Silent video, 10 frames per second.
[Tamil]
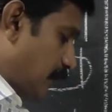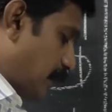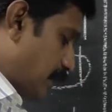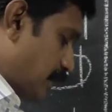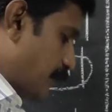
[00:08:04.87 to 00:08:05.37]

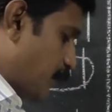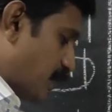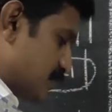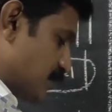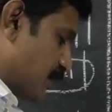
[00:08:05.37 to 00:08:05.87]
அதனால்
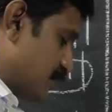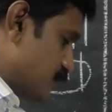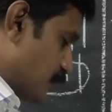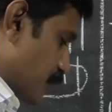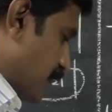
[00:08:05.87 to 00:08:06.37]
பாசிட்டிவ் ரேஞ்ச்
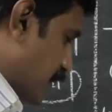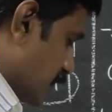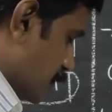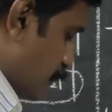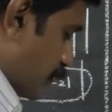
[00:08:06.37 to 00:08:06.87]
மட்டுமே இங்கே
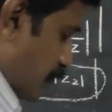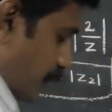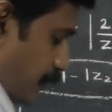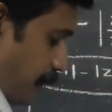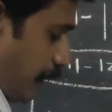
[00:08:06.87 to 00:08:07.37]
எடுத்துன்னு போகிறோம் நம்ம